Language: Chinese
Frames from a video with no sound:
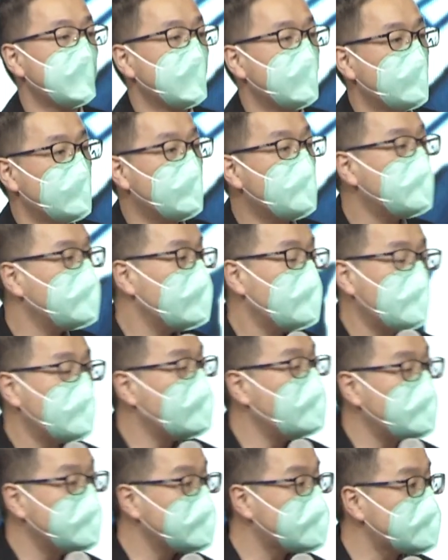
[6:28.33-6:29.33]
我我
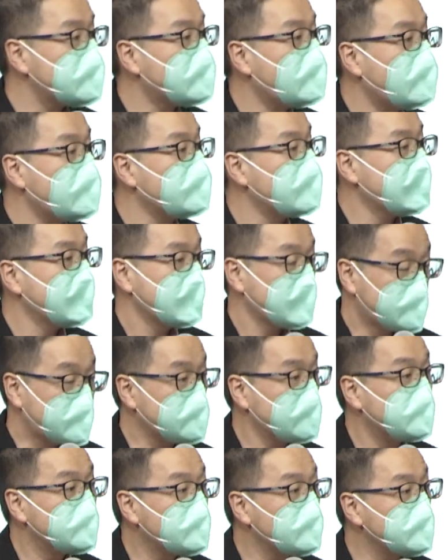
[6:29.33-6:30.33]
我们知道
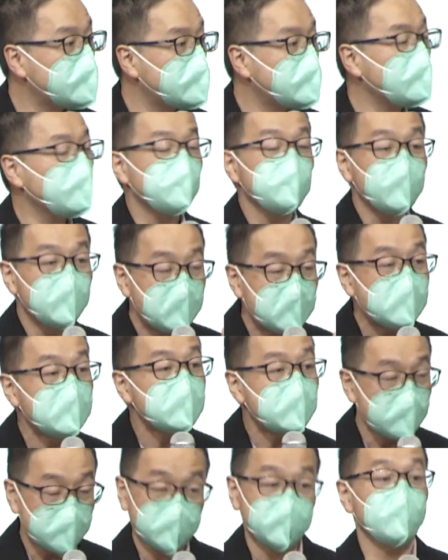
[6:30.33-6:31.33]
什么东西叫做殷
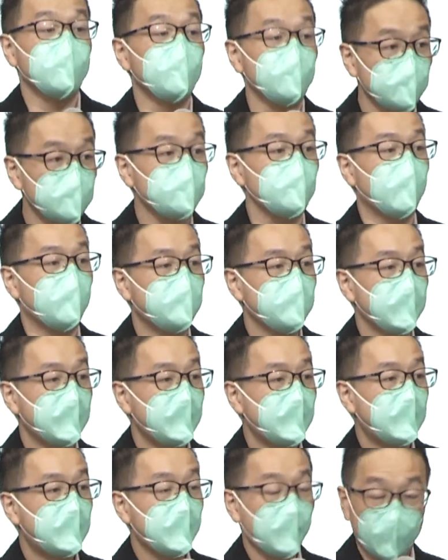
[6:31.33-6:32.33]
勤的工作。
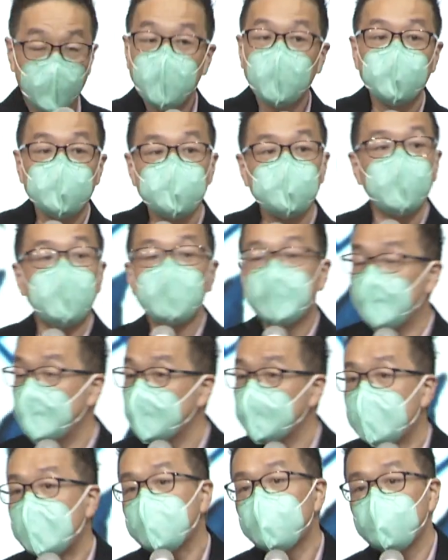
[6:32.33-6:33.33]
我要说，
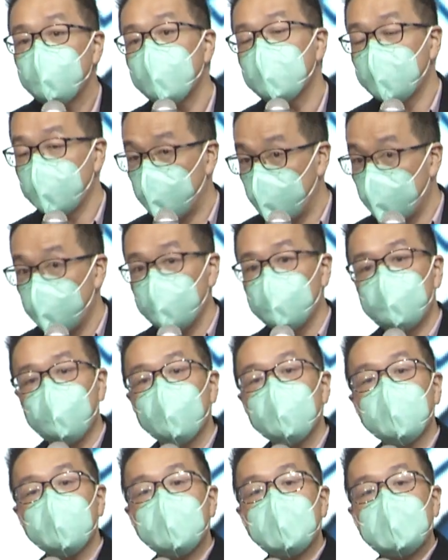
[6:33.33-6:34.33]
在座的许多
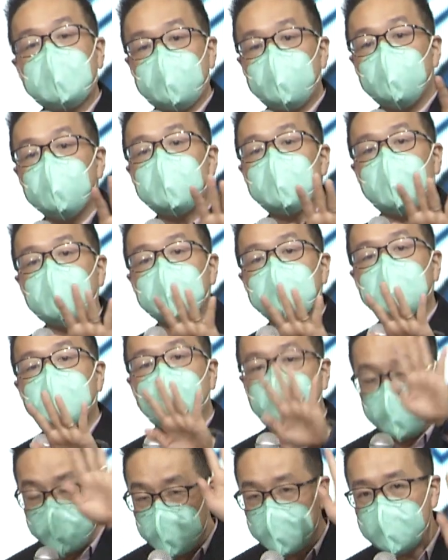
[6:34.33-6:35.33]
的人，你去想想
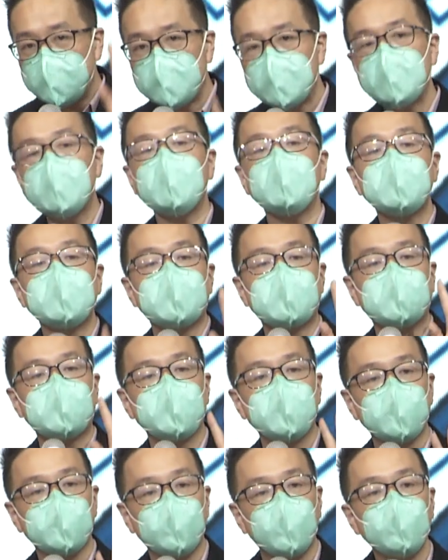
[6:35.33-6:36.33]
看，你殷勤
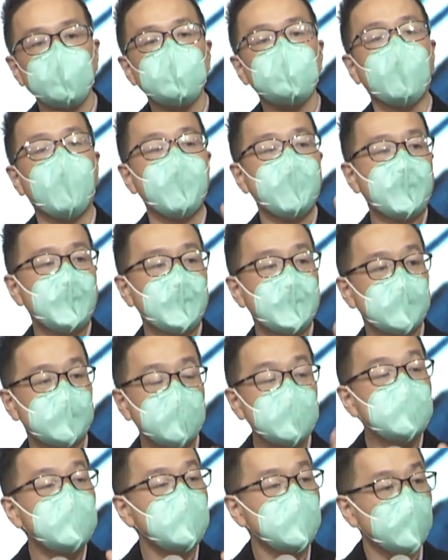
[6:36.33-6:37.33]
的工作
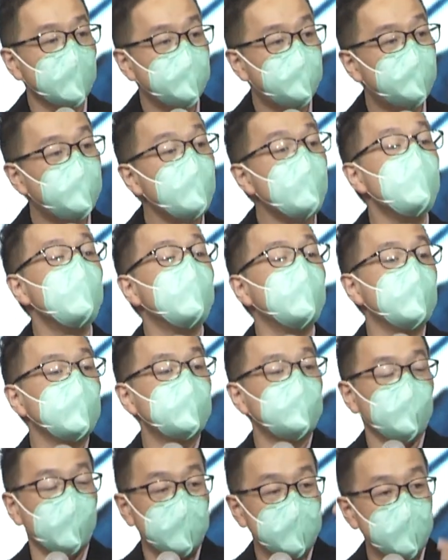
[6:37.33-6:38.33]
跟你的父母
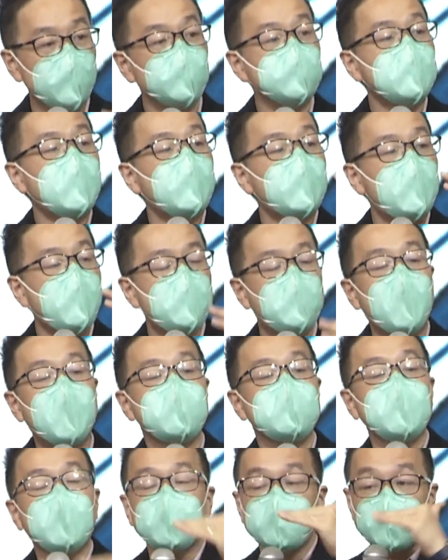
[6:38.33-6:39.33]
所留下来的榜
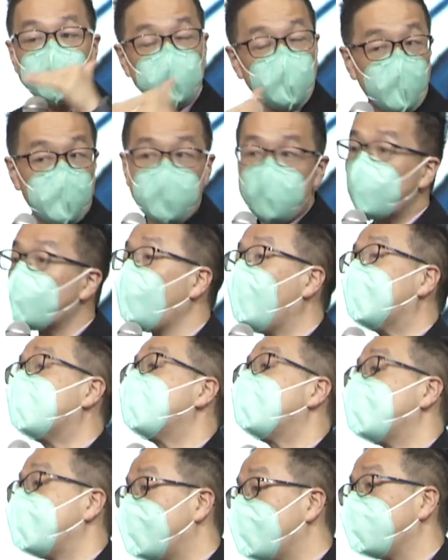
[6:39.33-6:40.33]
样有没有关
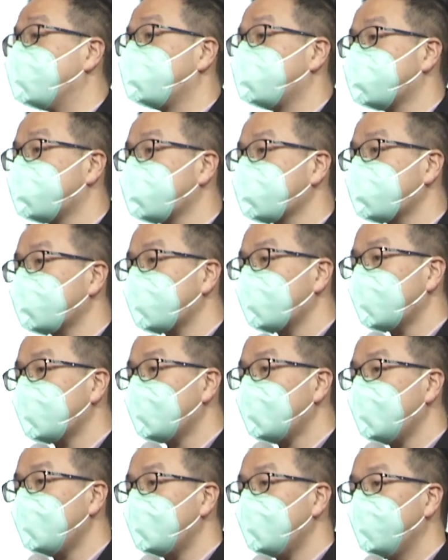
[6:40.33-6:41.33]
系
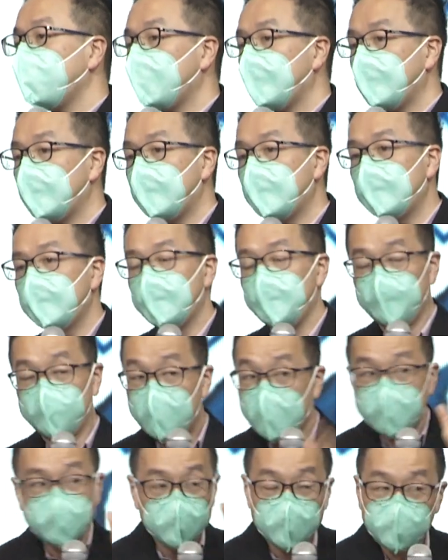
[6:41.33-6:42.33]

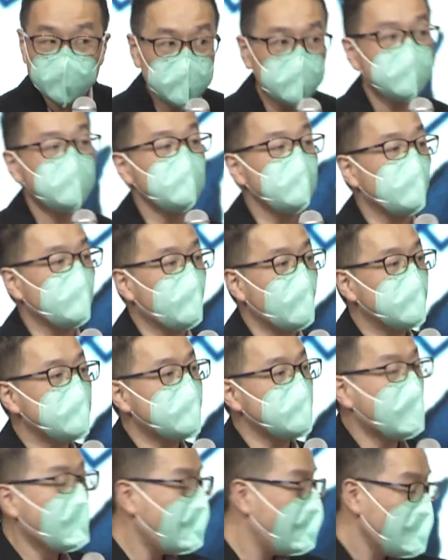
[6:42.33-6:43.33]
的？OK，因为这是有关系
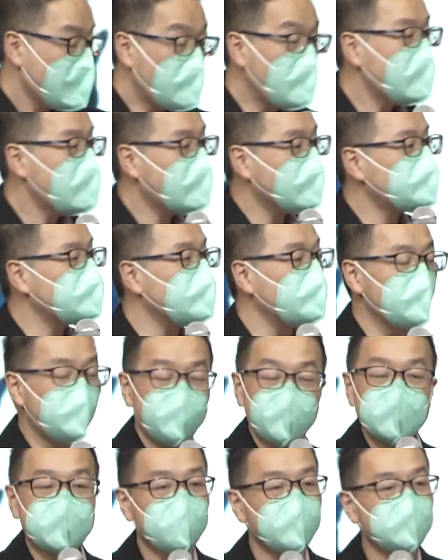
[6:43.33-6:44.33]
的。我也要说，我
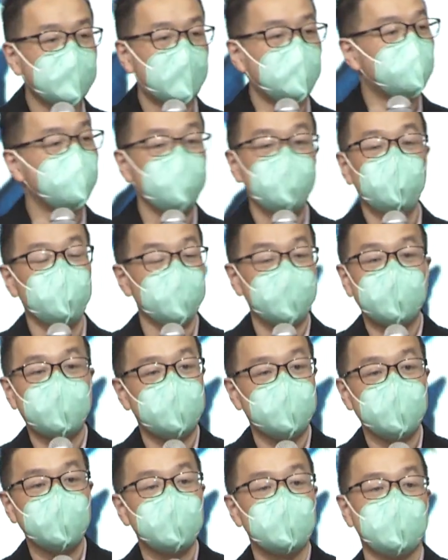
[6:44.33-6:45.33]
非常感谢我的
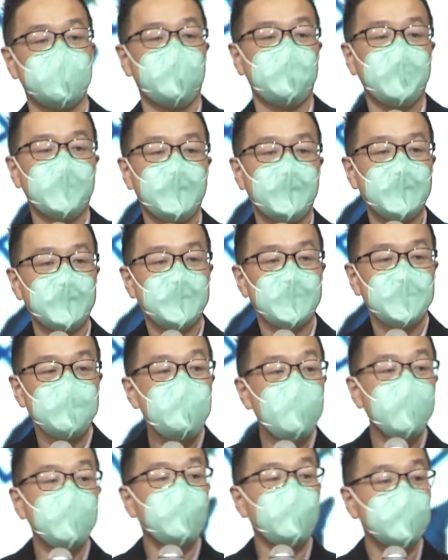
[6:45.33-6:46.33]
妻子，因
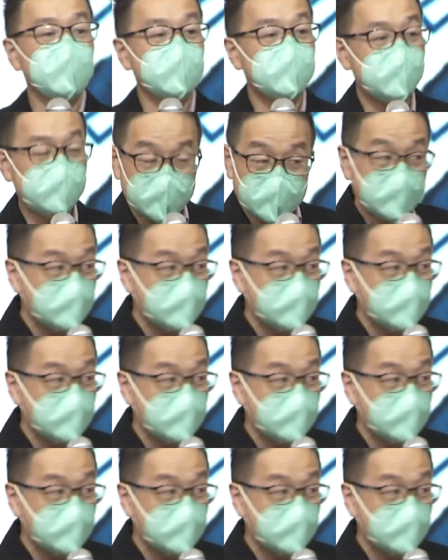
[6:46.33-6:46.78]
为我的妻